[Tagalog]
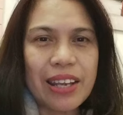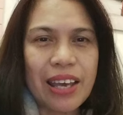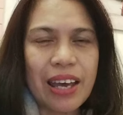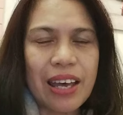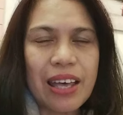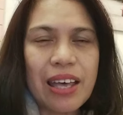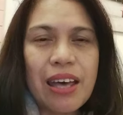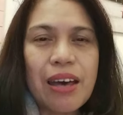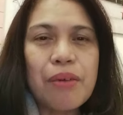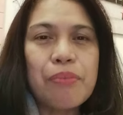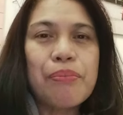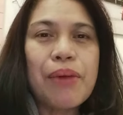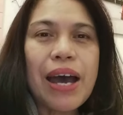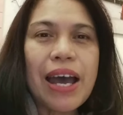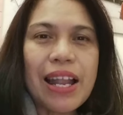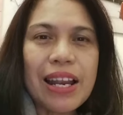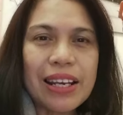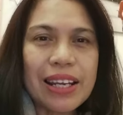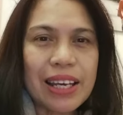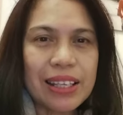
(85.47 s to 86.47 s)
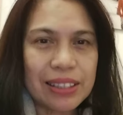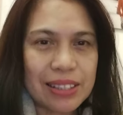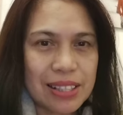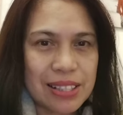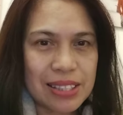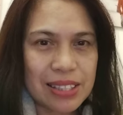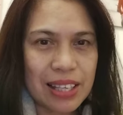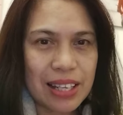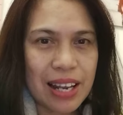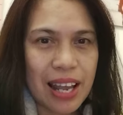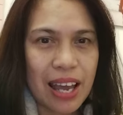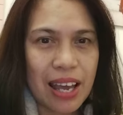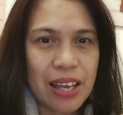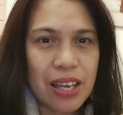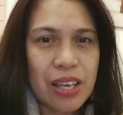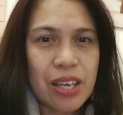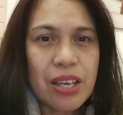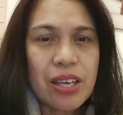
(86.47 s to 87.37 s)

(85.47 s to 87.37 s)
na mahal natin sila.